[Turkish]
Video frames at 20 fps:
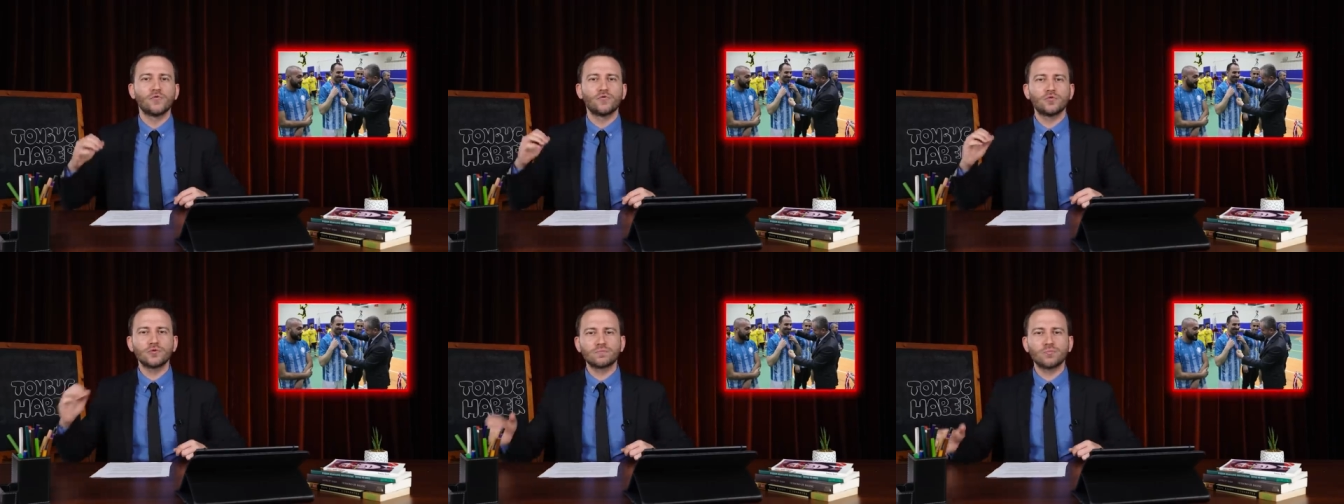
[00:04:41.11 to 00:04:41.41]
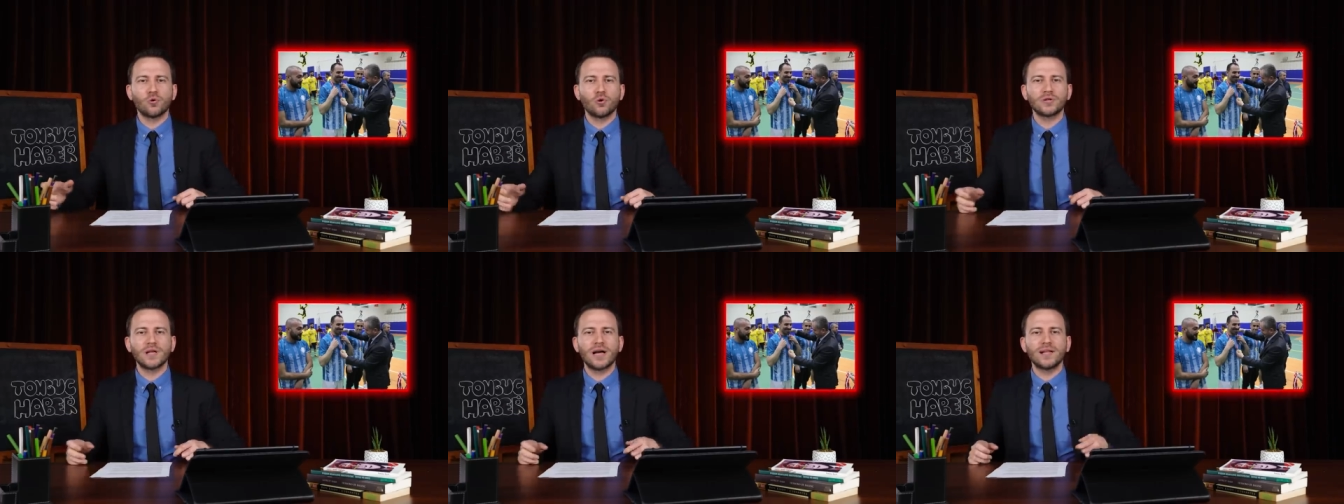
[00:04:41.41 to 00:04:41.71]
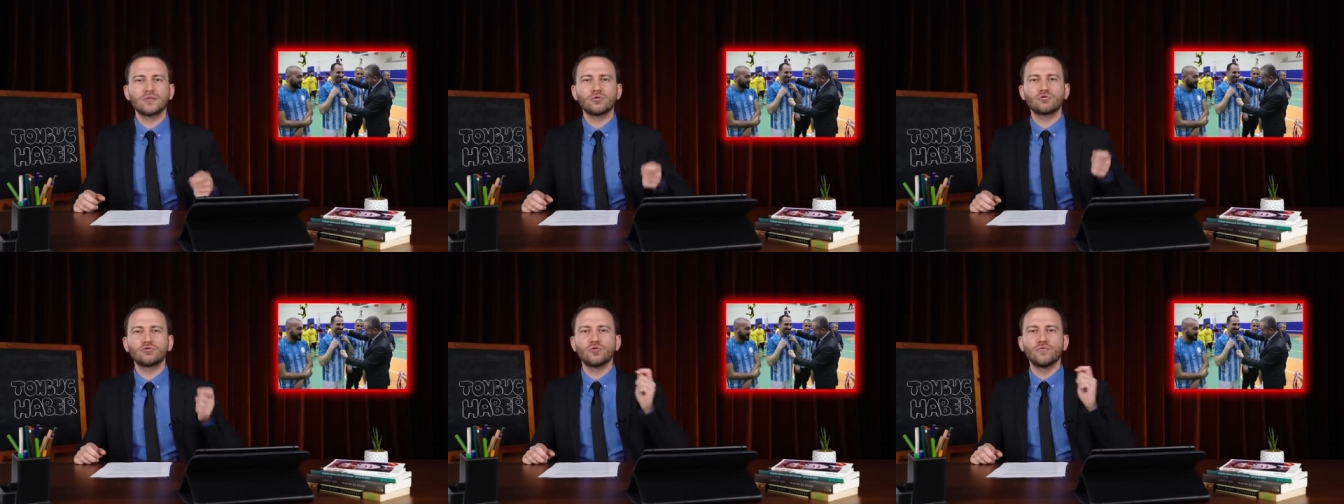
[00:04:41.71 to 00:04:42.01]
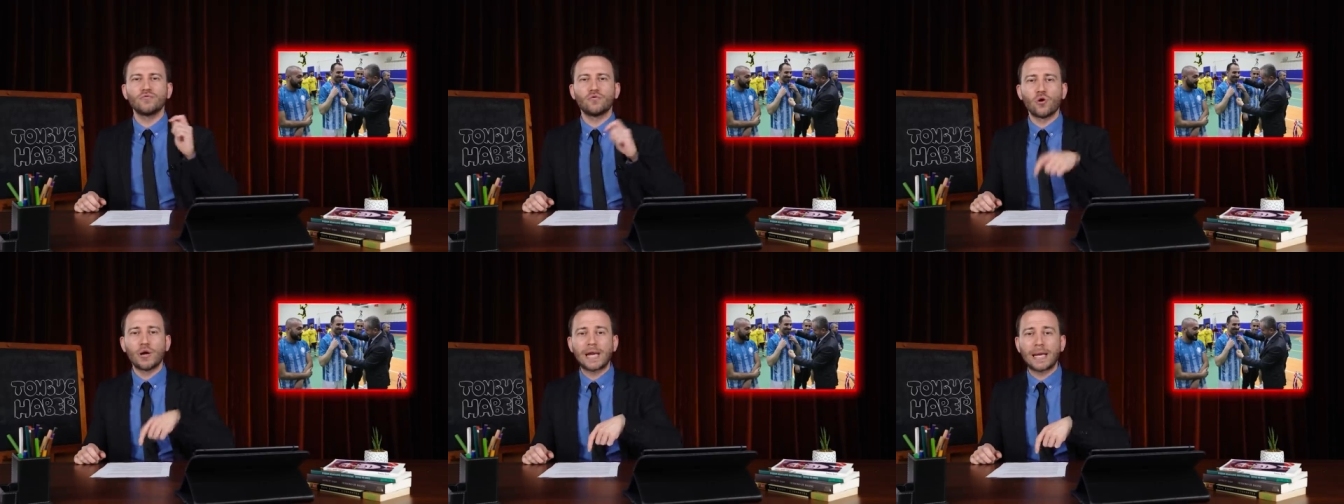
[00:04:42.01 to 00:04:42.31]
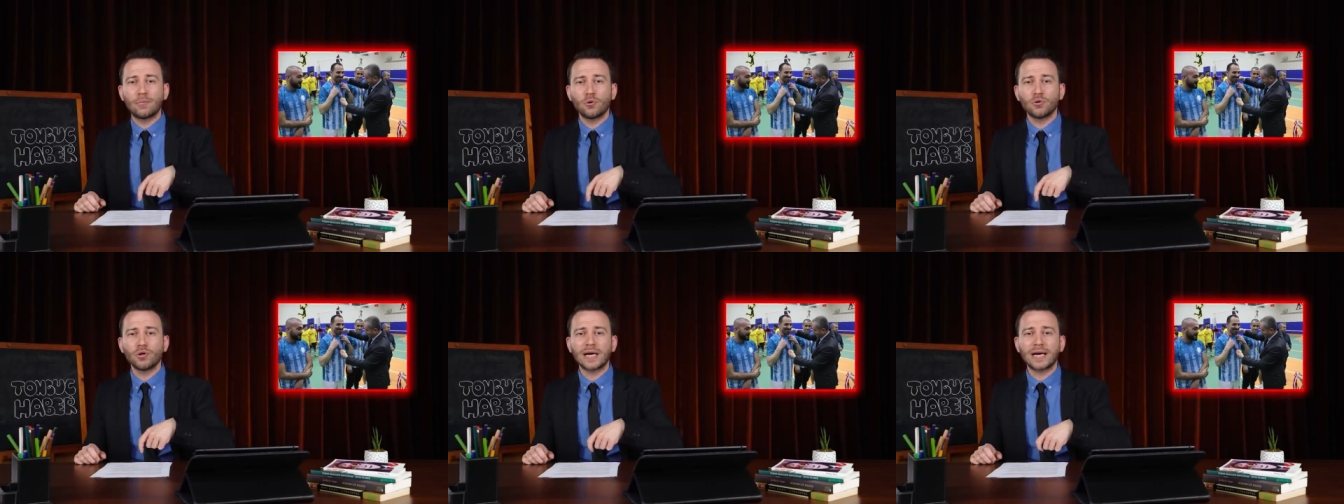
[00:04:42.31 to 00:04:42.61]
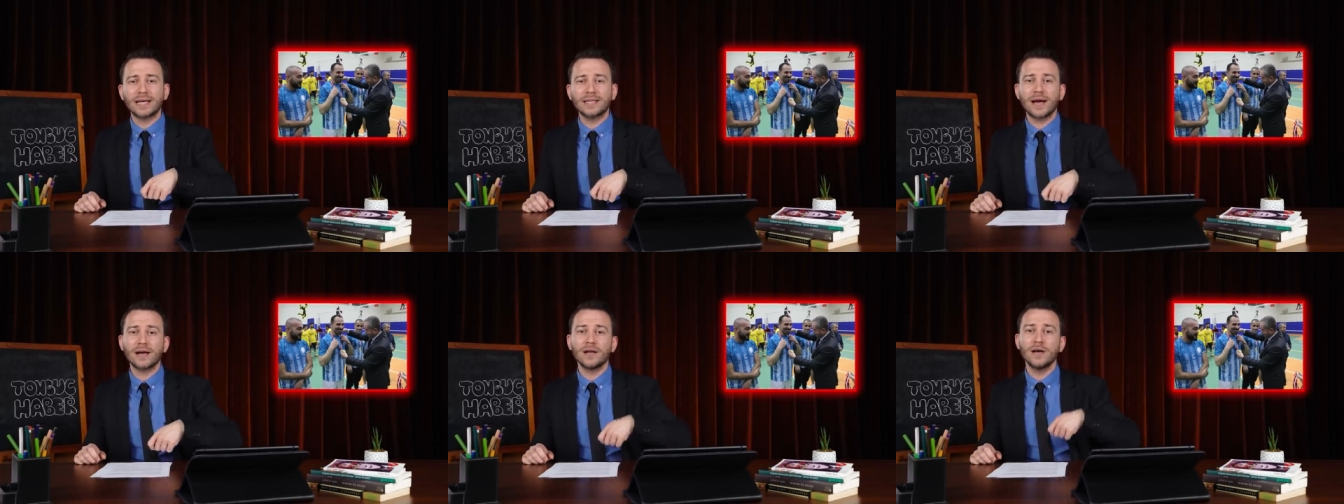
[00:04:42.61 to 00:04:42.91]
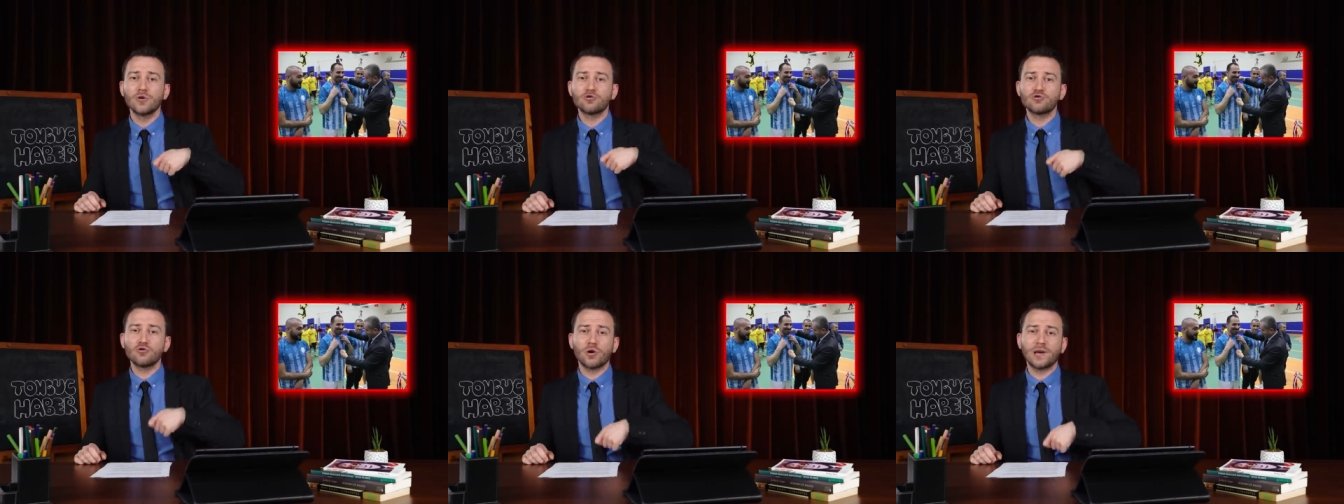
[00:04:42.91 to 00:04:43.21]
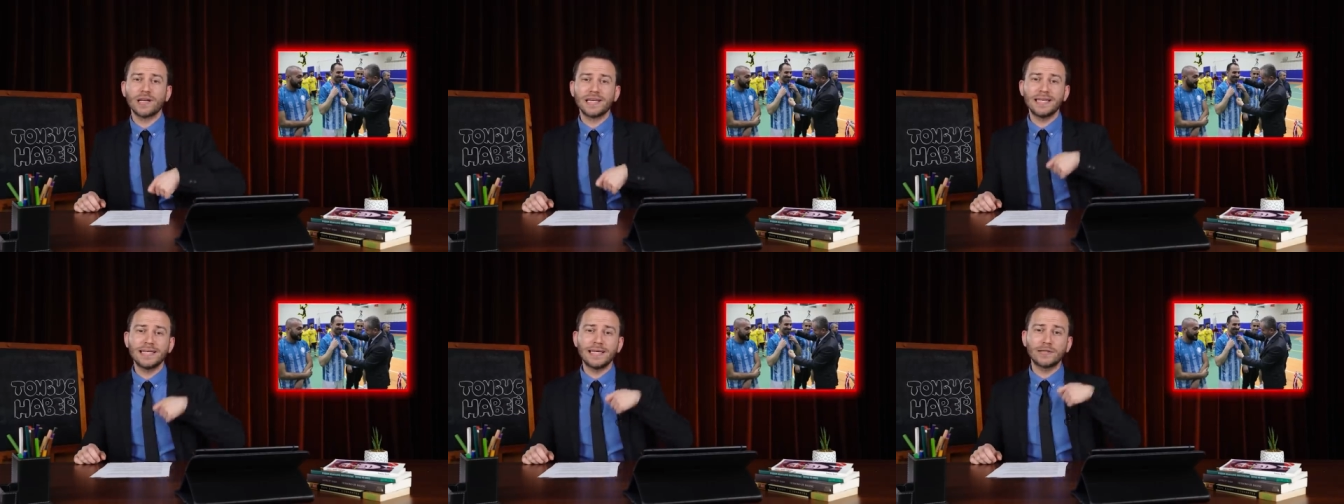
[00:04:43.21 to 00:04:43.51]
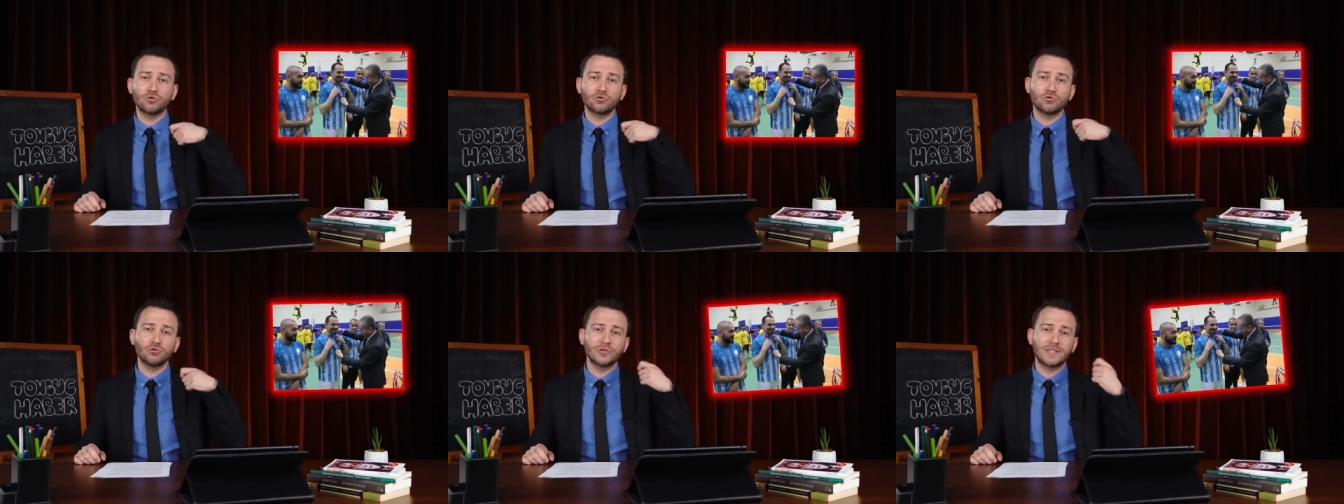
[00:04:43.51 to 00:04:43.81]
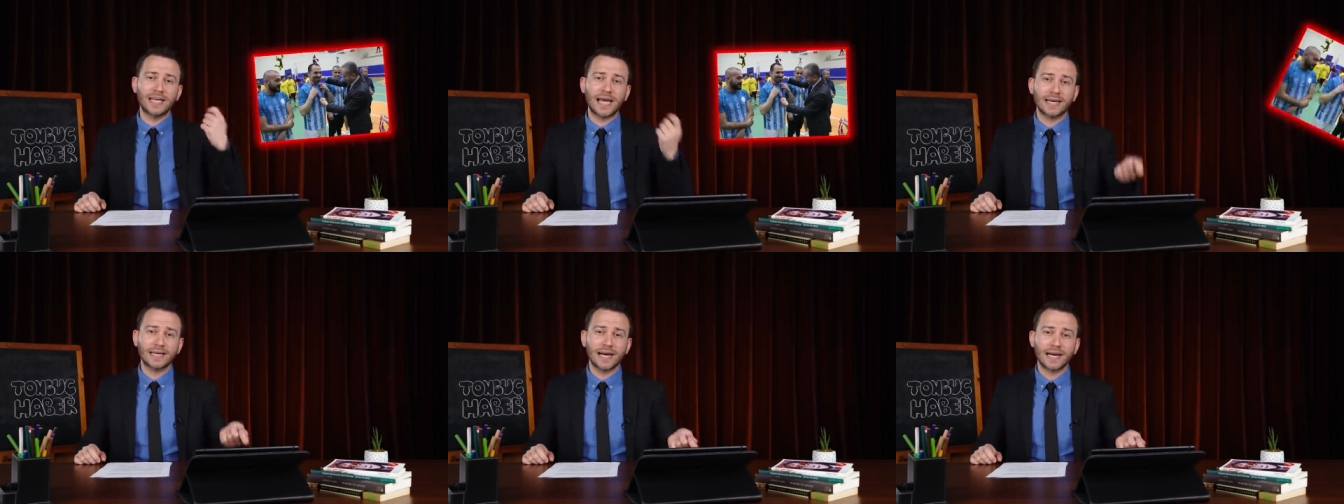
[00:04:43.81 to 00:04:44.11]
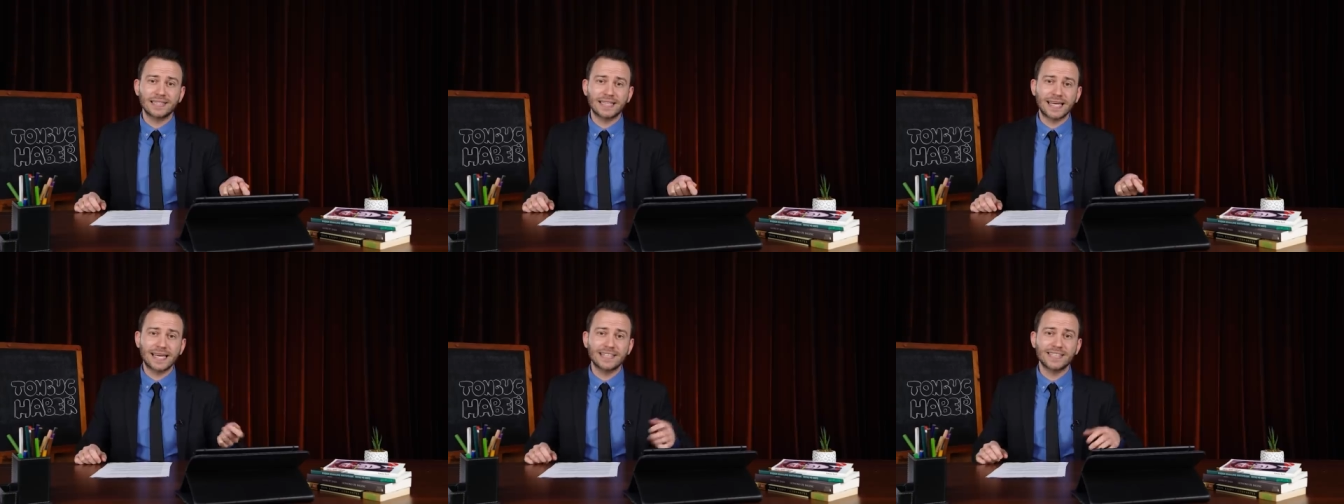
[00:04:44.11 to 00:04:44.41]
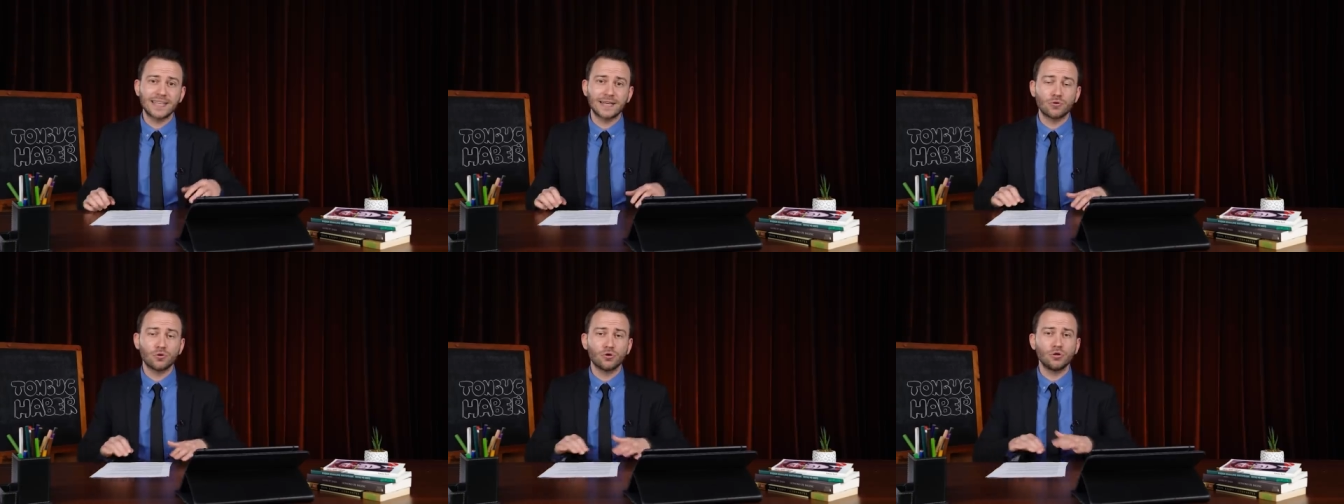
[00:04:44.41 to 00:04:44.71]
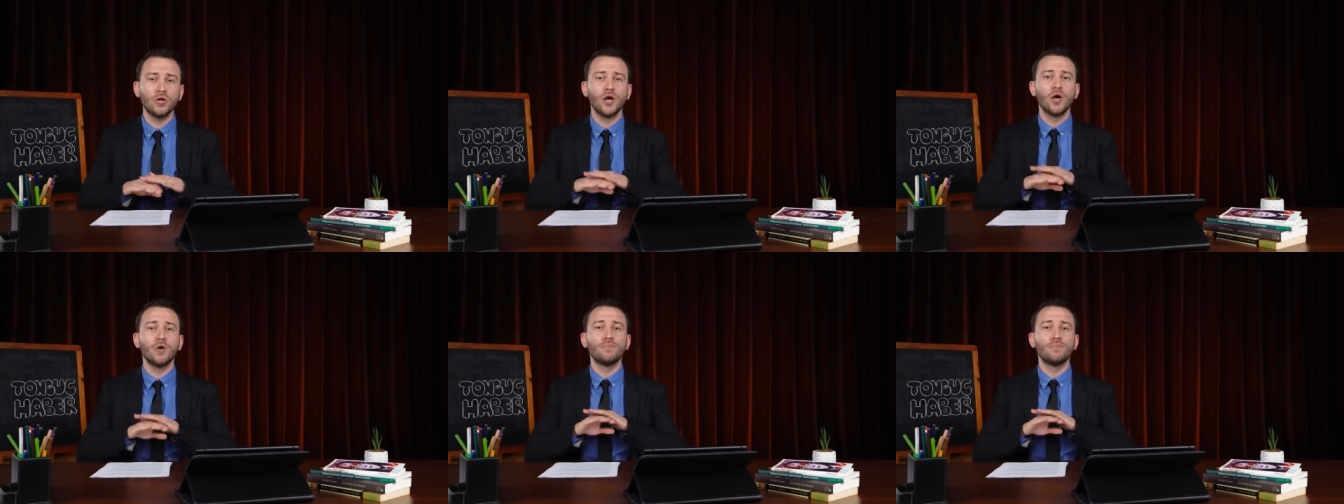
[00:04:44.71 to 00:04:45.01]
futboldan tutun voleybola kadar Sonra yine tutun tekrar tenise dönün.